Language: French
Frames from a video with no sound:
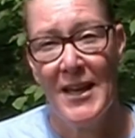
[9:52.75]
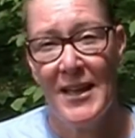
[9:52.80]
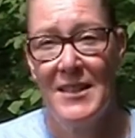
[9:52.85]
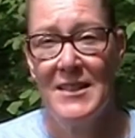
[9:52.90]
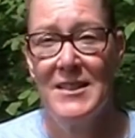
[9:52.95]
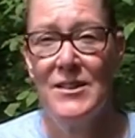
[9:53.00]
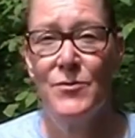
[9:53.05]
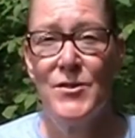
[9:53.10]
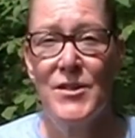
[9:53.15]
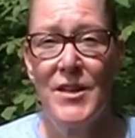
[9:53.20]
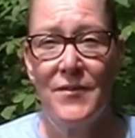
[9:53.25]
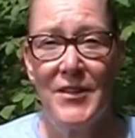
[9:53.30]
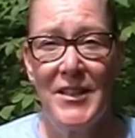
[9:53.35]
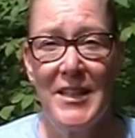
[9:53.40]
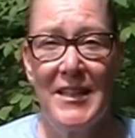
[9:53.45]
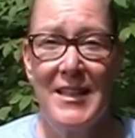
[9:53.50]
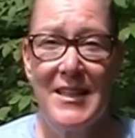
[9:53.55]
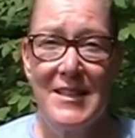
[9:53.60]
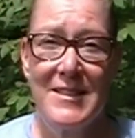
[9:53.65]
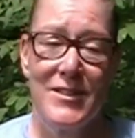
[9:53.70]
Et si vous avez
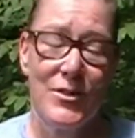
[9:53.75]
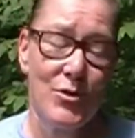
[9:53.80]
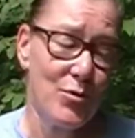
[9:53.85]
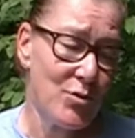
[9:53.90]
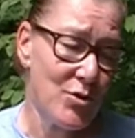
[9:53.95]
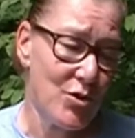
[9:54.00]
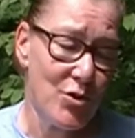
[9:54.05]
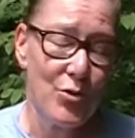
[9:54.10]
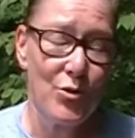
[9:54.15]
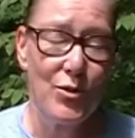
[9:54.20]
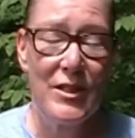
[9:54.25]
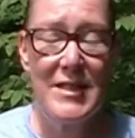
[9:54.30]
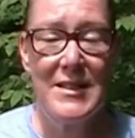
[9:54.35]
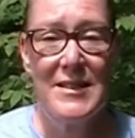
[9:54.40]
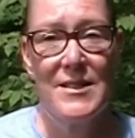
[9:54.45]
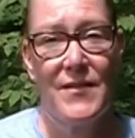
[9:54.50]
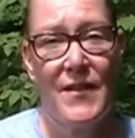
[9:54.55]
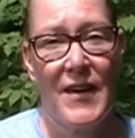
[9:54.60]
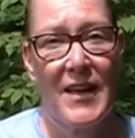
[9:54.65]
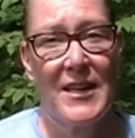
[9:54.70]
des questions sur les
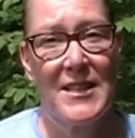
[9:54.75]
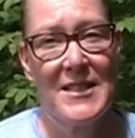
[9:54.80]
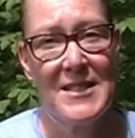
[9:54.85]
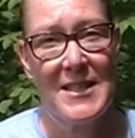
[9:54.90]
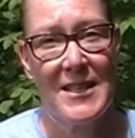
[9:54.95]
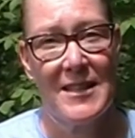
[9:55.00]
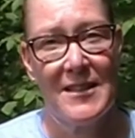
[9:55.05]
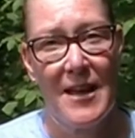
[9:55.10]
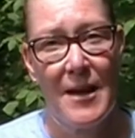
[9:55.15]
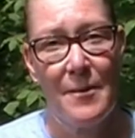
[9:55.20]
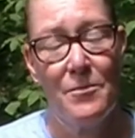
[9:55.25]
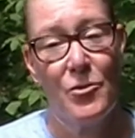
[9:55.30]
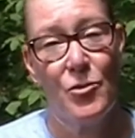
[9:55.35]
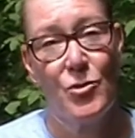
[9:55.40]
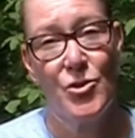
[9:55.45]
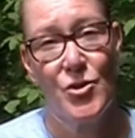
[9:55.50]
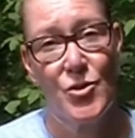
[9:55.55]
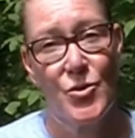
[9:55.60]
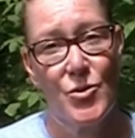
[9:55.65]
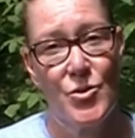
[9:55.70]
différentes étapes
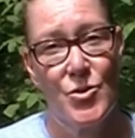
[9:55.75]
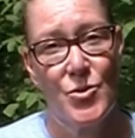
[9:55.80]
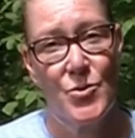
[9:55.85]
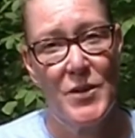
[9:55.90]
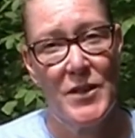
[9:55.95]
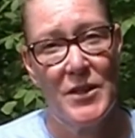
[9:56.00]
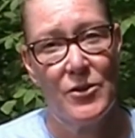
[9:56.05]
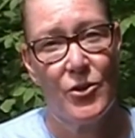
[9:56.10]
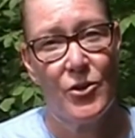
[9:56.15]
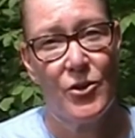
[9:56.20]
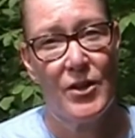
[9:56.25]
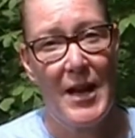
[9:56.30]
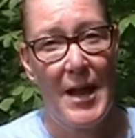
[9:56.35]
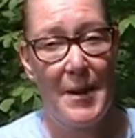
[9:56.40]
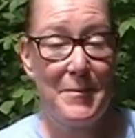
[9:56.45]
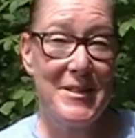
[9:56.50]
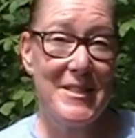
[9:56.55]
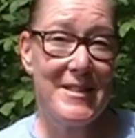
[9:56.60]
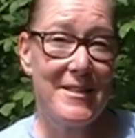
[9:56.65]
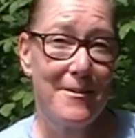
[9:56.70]
aujourd'hui de la
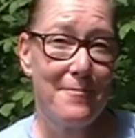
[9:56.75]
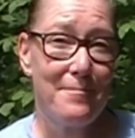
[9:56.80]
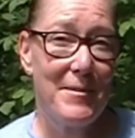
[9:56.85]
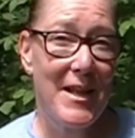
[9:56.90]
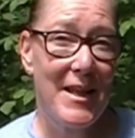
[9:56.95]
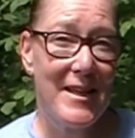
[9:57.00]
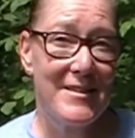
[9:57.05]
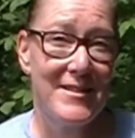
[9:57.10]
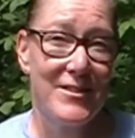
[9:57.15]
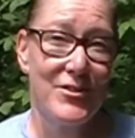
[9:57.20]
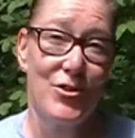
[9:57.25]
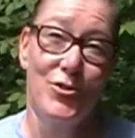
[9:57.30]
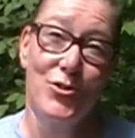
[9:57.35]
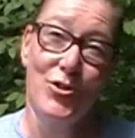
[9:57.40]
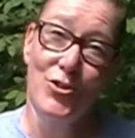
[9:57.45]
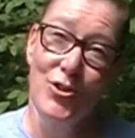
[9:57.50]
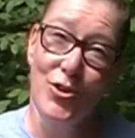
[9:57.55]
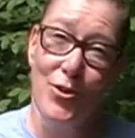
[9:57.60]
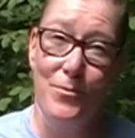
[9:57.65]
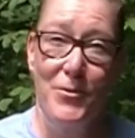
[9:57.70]
mise en place de
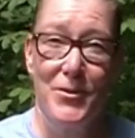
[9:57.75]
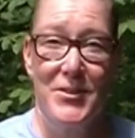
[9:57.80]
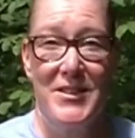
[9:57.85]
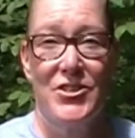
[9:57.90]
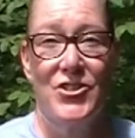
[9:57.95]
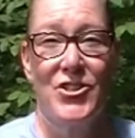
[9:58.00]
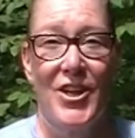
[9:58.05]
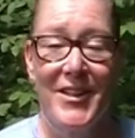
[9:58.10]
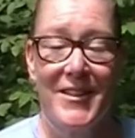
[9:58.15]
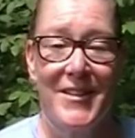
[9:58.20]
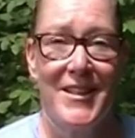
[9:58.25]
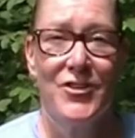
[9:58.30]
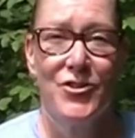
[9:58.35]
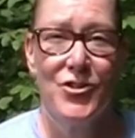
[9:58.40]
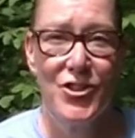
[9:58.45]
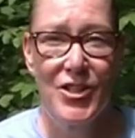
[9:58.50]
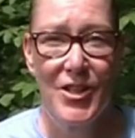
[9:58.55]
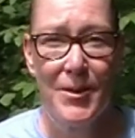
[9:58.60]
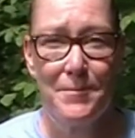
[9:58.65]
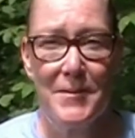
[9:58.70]
notre petit jardin de
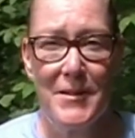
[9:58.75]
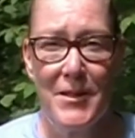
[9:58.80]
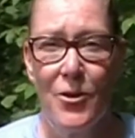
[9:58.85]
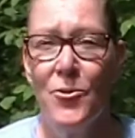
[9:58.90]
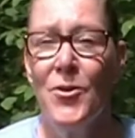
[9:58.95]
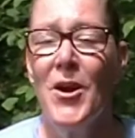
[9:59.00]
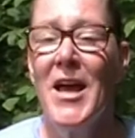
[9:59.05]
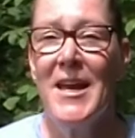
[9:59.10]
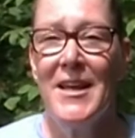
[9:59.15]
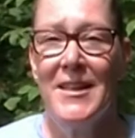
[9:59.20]
champignons,